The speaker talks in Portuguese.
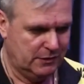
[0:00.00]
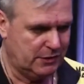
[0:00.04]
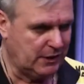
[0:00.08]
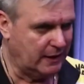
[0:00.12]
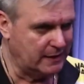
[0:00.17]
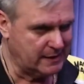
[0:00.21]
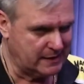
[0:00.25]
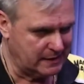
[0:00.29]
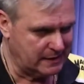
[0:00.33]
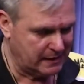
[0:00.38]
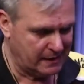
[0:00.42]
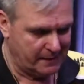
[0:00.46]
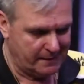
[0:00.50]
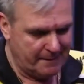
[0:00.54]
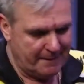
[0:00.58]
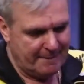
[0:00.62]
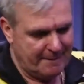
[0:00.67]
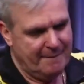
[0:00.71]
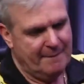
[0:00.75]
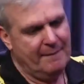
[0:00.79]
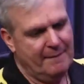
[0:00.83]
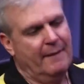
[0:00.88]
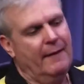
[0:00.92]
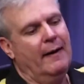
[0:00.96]
chassi.
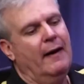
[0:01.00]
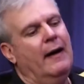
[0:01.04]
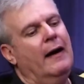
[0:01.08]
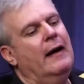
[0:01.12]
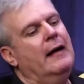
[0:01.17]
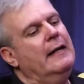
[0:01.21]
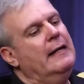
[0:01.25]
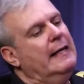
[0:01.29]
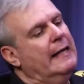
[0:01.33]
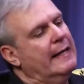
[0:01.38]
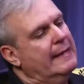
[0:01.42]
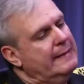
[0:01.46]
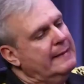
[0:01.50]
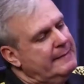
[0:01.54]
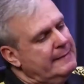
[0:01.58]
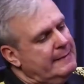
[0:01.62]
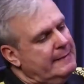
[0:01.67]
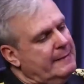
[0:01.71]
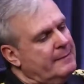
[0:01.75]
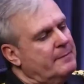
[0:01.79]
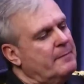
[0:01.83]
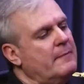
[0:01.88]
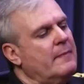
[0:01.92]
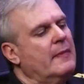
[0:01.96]
né? Mesma
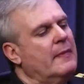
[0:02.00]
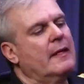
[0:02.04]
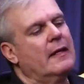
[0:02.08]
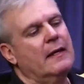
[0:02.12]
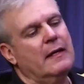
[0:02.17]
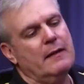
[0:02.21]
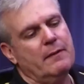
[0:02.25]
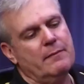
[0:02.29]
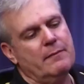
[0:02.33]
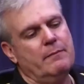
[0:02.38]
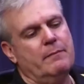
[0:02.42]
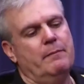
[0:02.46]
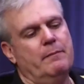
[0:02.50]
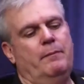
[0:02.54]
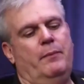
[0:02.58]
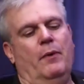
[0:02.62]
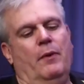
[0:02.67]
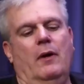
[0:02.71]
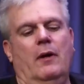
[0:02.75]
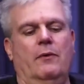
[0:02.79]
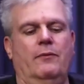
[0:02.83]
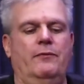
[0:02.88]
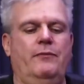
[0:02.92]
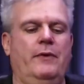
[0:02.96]
coisa.
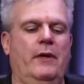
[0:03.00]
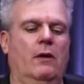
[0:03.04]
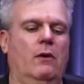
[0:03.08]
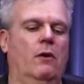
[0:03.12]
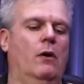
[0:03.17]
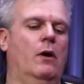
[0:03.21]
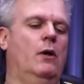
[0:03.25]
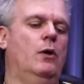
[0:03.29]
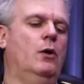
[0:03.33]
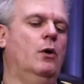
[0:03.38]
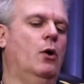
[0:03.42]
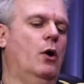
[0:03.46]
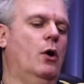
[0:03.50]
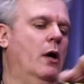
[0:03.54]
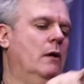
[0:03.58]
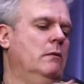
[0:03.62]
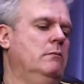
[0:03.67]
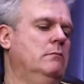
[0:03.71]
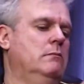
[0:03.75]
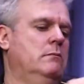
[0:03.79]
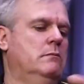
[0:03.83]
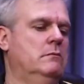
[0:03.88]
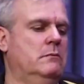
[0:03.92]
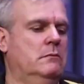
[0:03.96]
Pô,
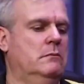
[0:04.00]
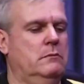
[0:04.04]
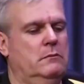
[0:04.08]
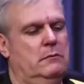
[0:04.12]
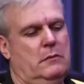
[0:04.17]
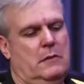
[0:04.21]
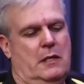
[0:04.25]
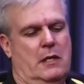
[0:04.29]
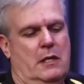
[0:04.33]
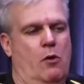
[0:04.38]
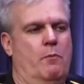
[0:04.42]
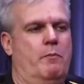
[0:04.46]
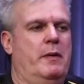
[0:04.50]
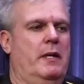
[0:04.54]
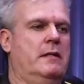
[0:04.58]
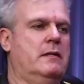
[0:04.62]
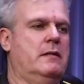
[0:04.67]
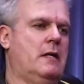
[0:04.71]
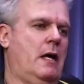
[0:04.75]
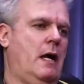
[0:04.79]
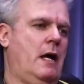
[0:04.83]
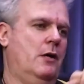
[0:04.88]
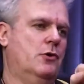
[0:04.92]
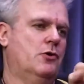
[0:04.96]
ferrolhou, cão para
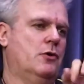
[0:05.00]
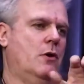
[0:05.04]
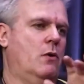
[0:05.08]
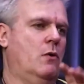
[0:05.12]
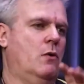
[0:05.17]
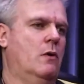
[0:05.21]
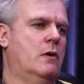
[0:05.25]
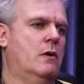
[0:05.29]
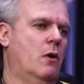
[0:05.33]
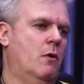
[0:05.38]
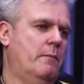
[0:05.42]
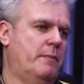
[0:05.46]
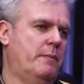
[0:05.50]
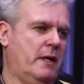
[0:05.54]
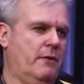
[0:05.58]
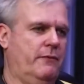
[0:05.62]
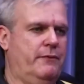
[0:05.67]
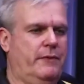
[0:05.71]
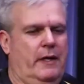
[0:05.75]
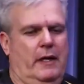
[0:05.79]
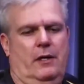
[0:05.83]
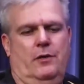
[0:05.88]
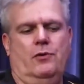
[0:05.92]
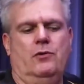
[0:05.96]
trás, joga o cão para
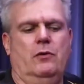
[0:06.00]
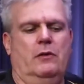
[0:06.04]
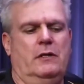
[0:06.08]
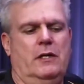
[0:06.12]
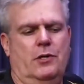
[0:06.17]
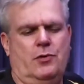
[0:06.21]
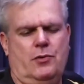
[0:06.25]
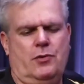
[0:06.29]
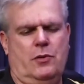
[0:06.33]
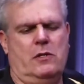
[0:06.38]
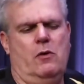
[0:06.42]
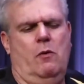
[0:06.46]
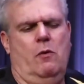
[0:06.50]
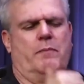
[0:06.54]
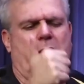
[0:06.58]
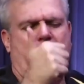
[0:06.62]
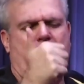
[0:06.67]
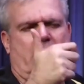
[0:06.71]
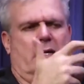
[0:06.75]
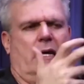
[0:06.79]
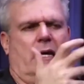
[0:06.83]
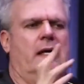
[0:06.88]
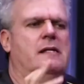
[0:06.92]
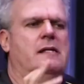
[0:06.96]
frente, ou deixa o cão para
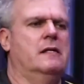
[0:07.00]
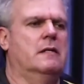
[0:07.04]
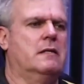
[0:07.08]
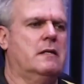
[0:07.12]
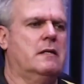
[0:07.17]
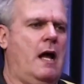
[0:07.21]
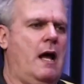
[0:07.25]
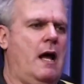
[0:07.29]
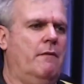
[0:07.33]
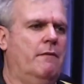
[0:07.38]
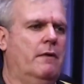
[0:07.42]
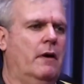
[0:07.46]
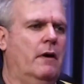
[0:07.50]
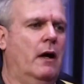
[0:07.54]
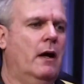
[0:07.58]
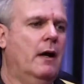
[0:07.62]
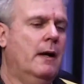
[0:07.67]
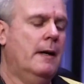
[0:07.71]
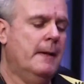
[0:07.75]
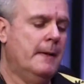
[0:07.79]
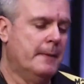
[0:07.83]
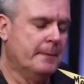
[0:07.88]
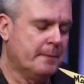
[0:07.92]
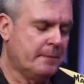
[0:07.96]
trás e trava.
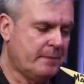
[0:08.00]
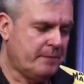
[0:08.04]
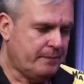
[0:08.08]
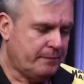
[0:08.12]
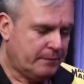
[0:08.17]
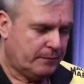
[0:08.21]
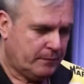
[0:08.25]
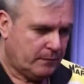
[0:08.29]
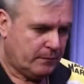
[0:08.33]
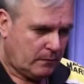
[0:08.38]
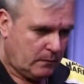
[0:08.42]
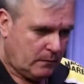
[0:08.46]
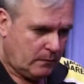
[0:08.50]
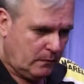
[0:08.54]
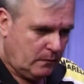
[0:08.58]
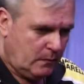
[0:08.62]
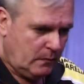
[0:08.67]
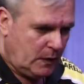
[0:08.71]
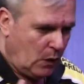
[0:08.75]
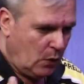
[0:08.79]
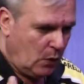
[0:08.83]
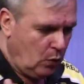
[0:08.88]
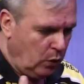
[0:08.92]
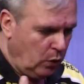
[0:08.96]

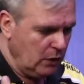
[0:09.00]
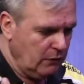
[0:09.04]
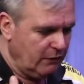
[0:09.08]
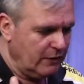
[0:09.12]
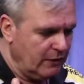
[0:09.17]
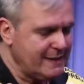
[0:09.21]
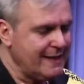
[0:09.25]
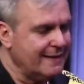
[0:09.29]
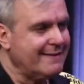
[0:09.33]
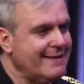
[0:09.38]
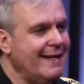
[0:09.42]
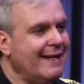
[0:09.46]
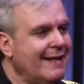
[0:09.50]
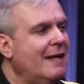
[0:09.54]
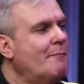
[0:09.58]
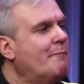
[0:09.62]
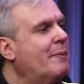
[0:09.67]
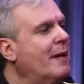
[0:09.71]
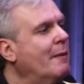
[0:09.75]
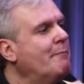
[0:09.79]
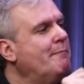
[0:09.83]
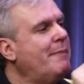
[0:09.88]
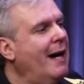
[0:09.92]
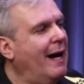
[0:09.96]
Quando você tem que
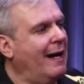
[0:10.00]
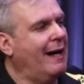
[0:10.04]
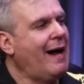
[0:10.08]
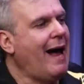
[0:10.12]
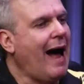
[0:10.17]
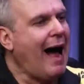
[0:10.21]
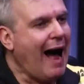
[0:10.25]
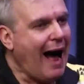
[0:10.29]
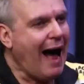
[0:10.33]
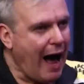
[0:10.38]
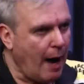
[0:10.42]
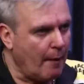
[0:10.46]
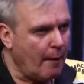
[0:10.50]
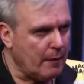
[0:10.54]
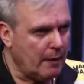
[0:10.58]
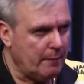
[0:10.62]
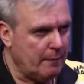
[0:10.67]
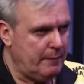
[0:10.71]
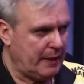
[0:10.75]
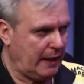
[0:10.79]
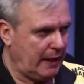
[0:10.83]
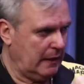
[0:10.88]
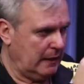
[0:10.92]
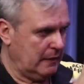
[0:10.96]
preparar a arma
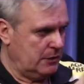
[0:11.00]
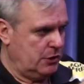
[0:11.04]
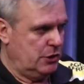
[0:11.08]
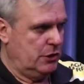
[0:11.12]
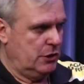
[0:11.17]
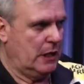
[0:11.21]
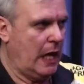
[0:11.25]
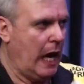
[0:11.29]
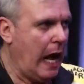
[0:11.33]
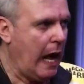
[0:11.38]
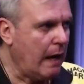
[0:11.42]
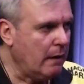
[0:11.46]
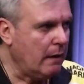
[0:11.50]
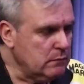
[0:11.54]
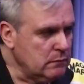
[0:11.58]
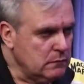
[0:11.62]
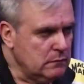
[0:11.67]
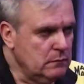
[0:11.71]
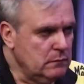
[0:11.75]
para ela atirar,